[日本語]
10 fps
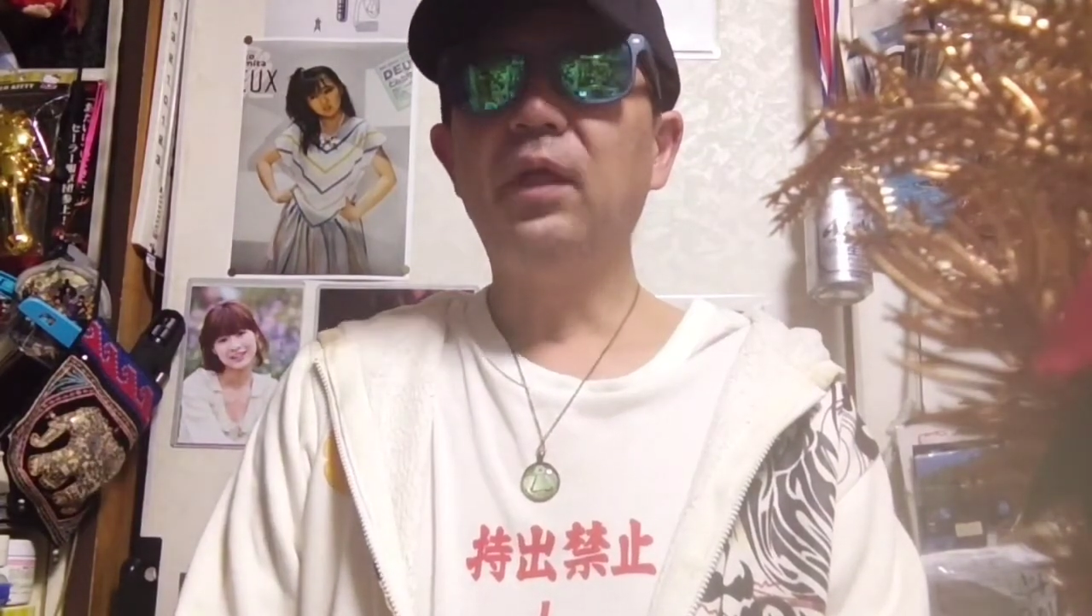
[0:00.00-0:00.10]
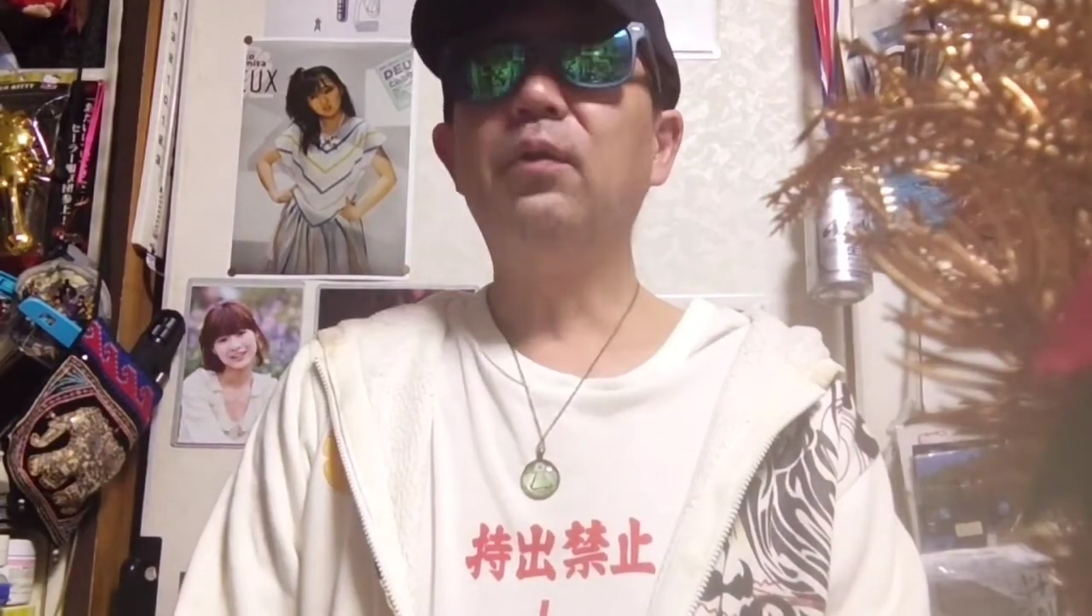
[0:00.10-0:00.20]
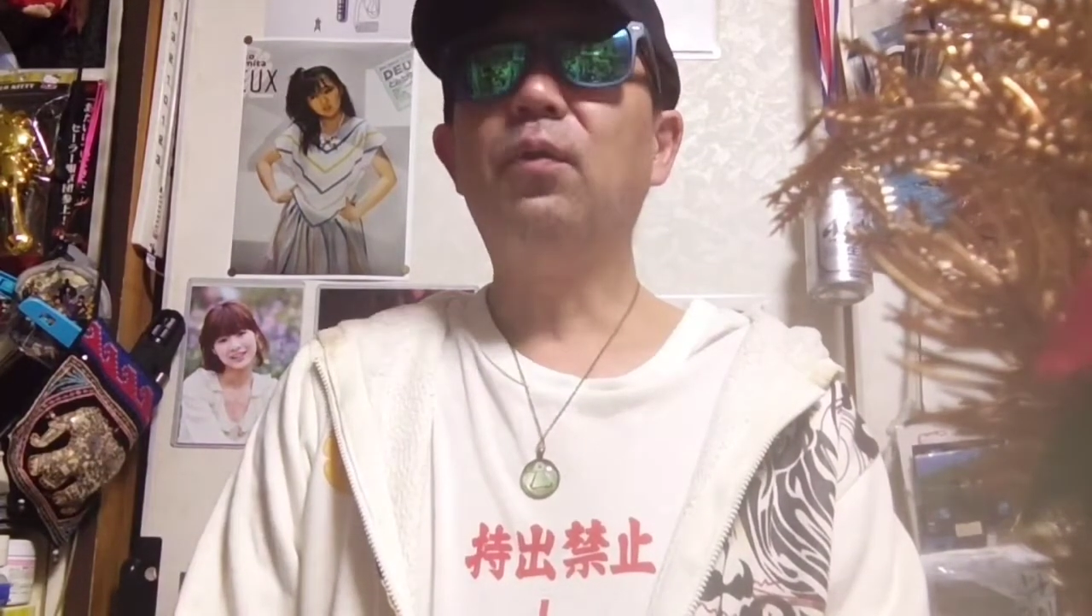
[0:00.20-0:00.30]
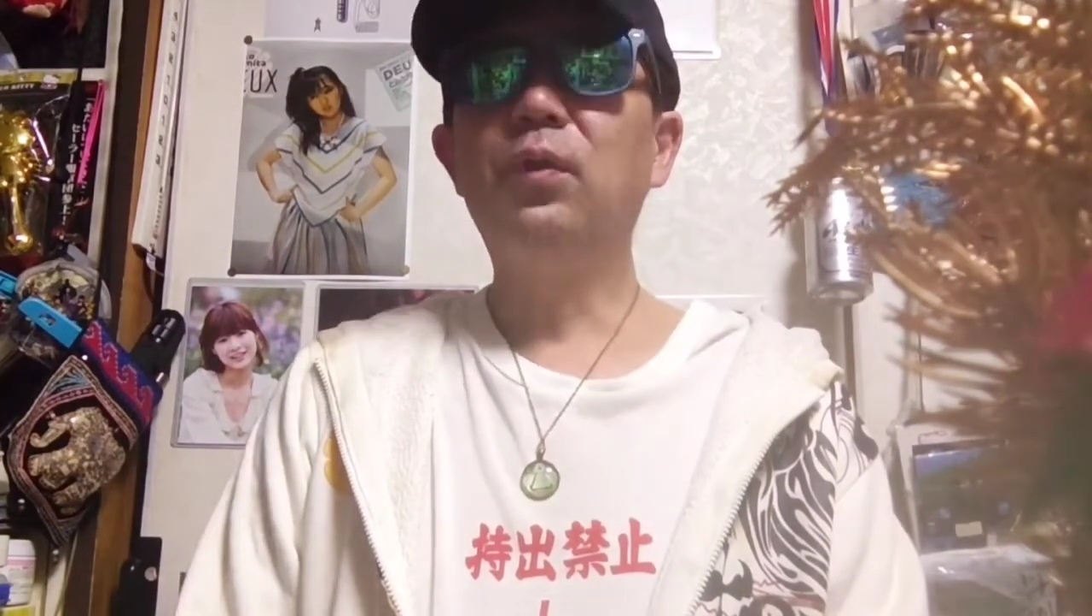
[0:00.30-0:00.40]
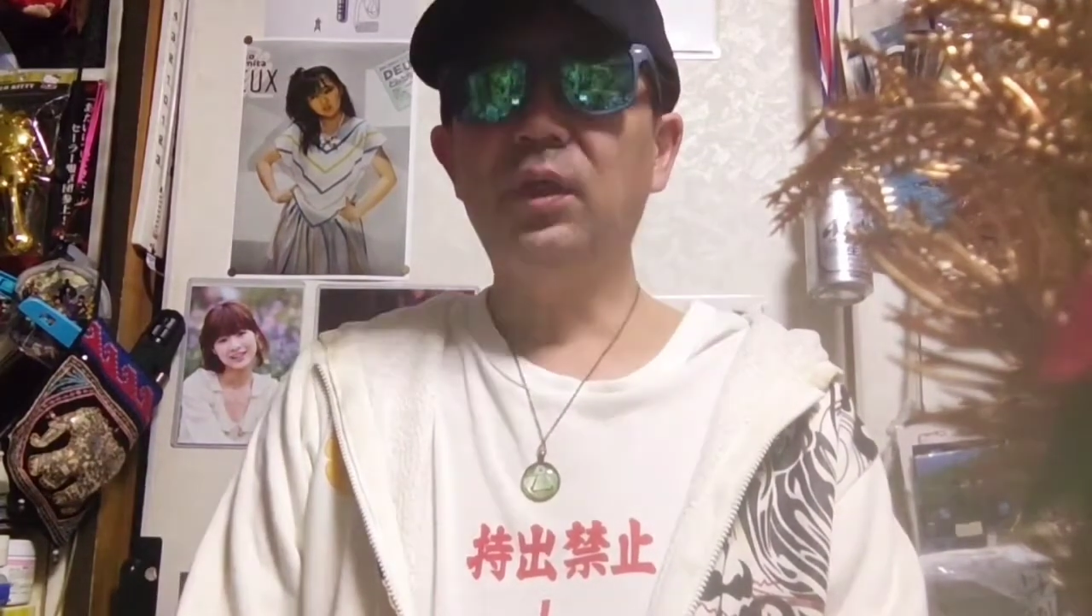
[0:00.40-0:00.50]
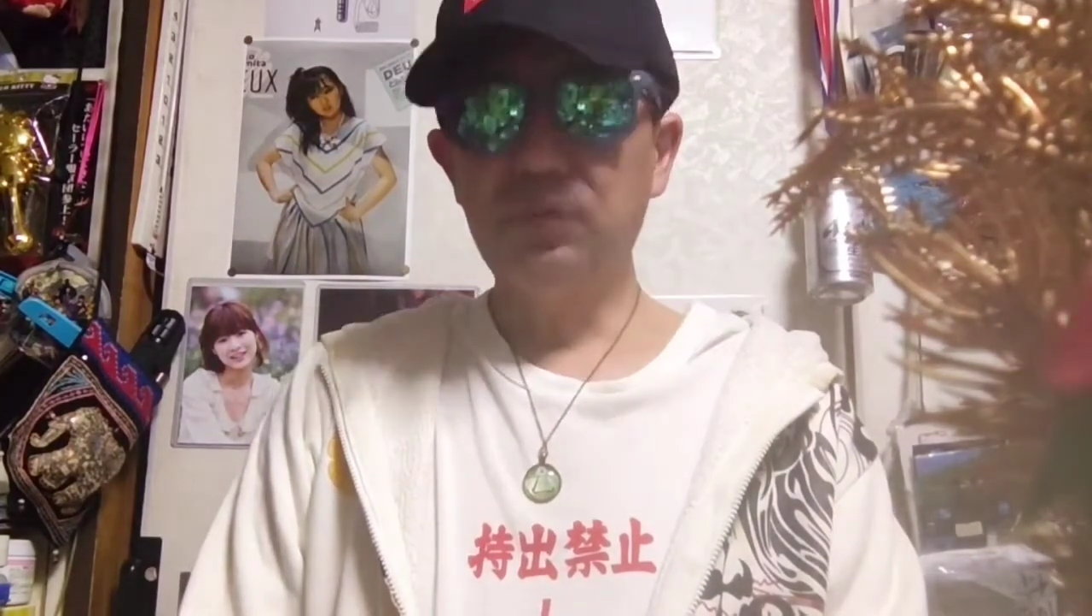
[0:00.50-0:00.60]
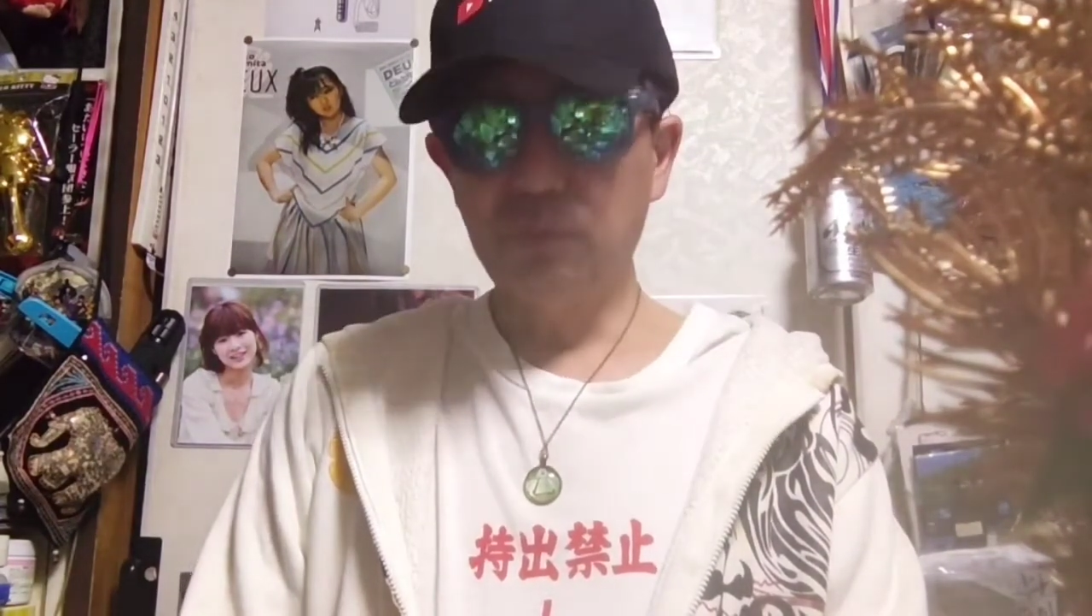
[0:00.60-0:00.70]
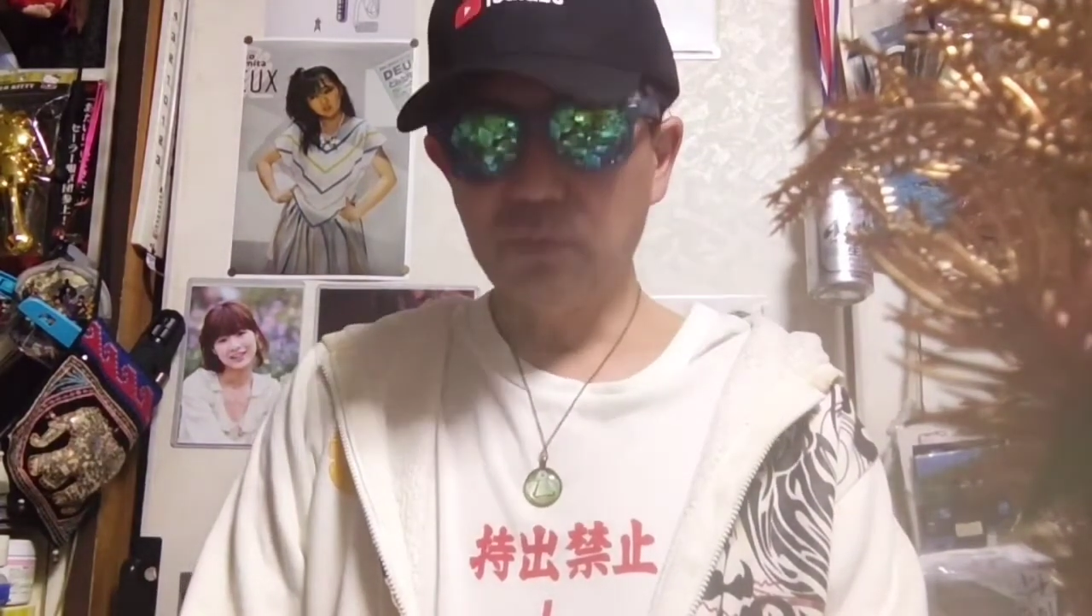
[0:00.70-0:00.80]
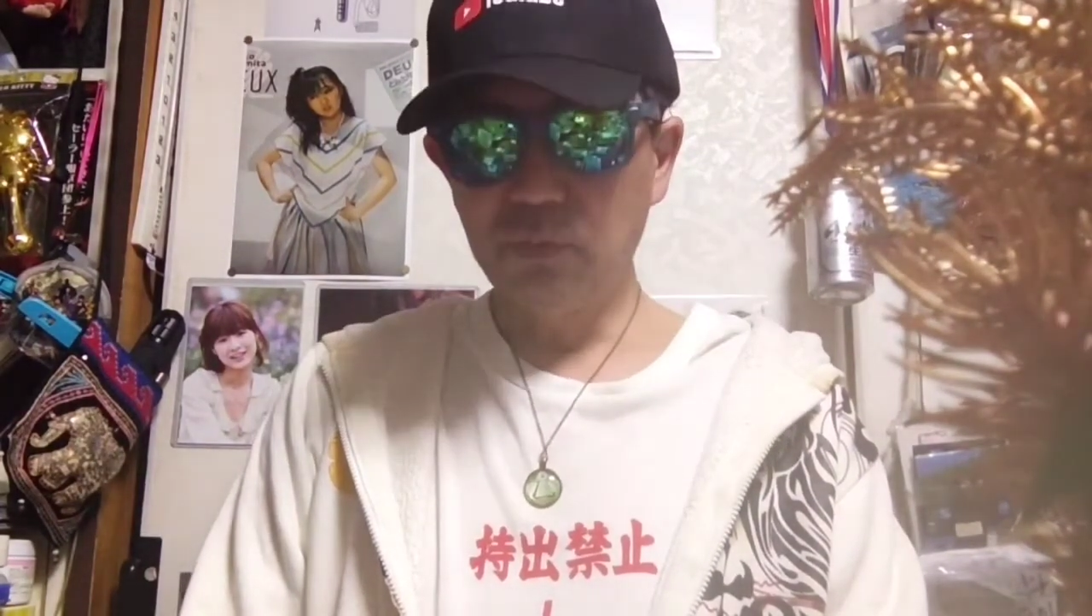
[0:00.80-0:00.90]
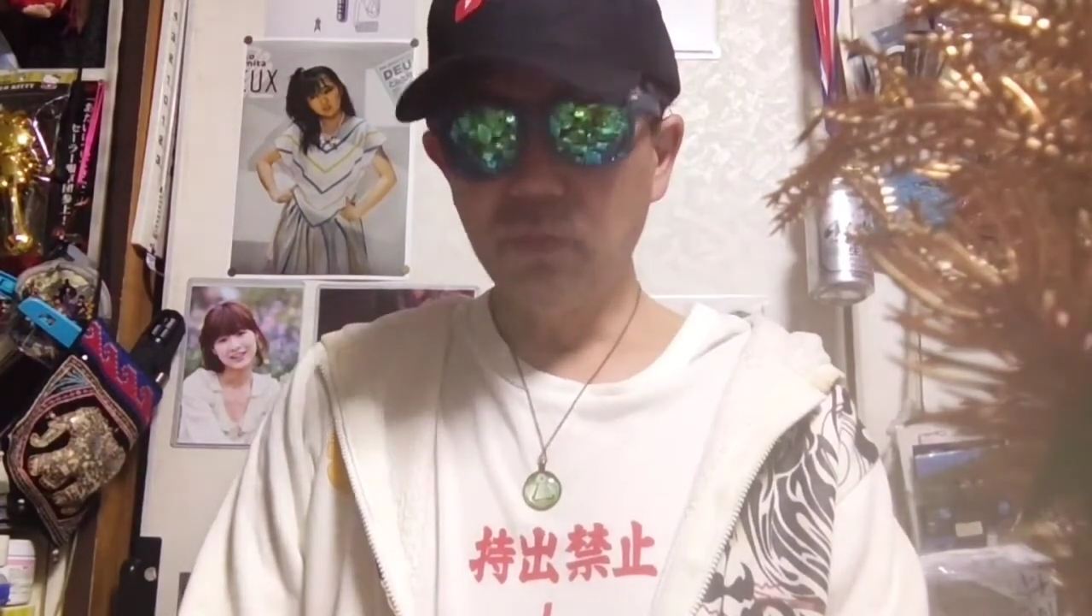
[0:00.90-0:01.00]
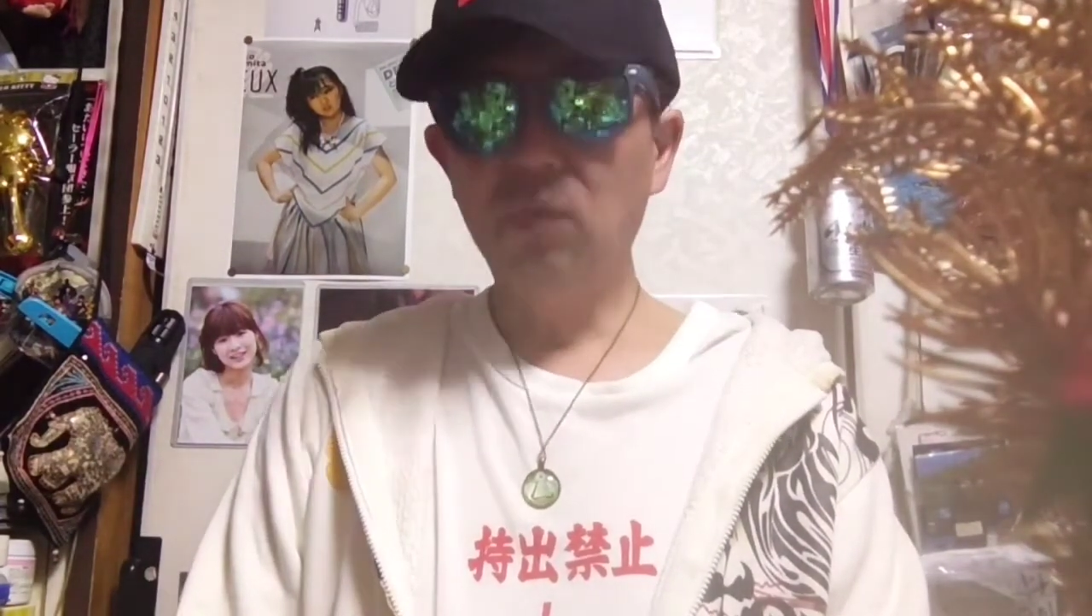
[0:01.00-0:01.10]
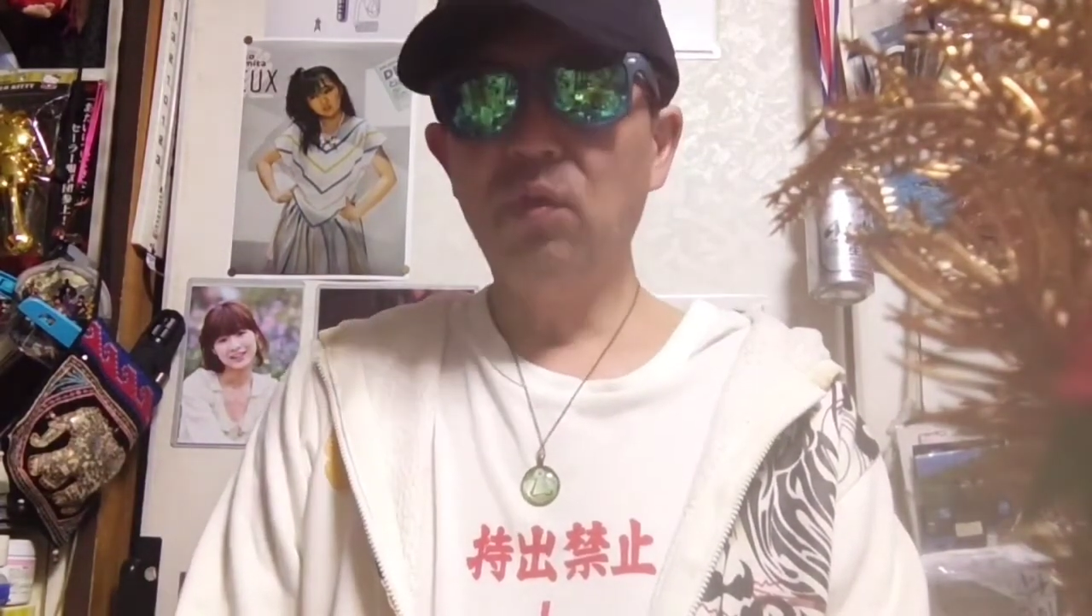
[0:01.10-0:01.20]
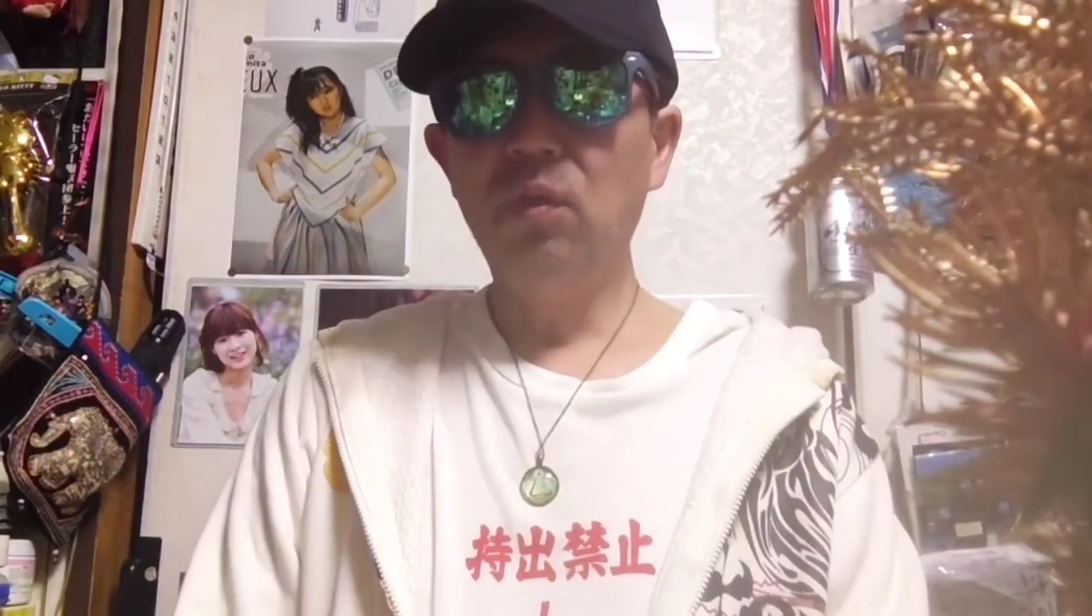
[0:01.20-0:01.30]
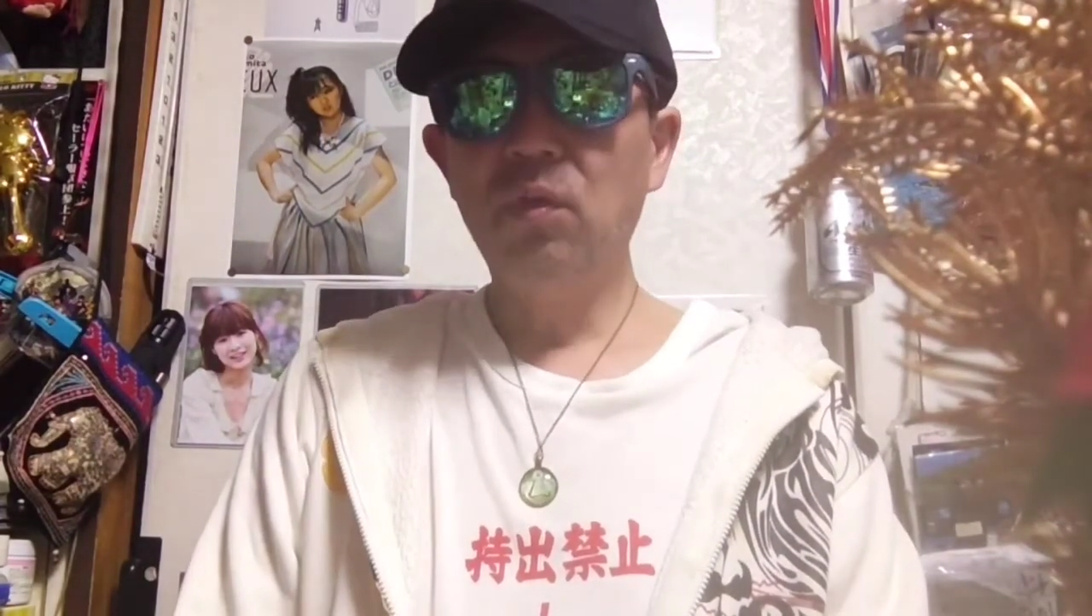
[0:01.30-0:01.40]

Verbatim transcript: 健康保険証と